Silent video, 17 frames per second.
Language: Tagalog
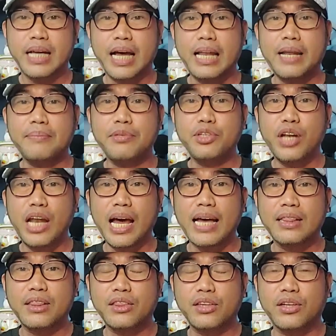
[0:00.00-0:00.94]
Alam niyo
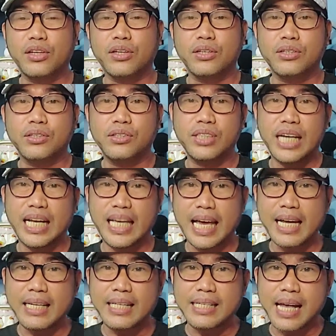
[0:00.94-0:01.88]
lahat to, yung
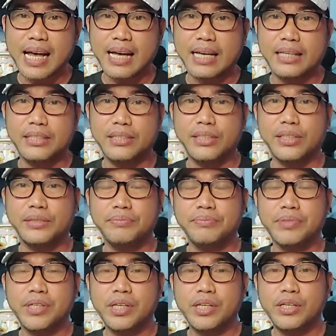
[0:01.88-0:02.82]
nangyari sa akin no,
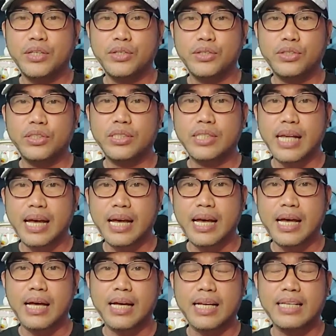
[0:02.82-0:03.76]
yung
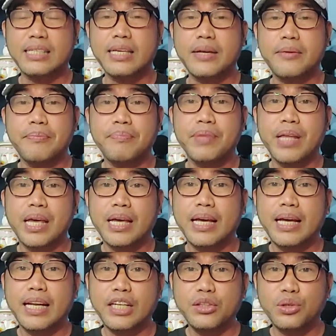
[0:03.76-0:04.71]
sa kasi
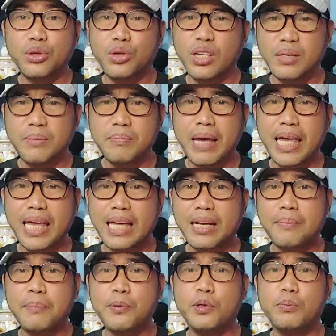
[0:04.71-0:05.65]
ganito,
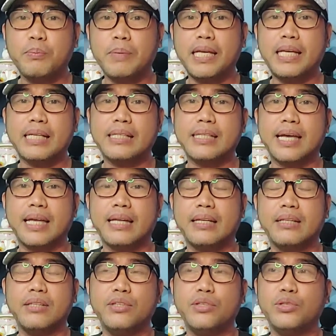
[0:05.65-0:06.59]
mahirap kong
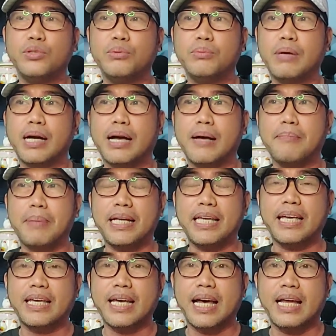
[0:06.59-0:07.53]
bigkasin yung mga
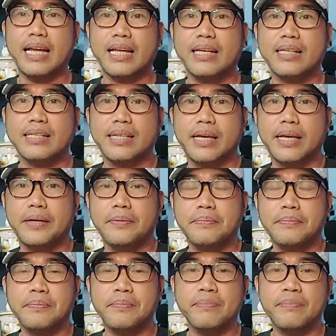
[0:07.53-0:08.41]
pangyayari kasi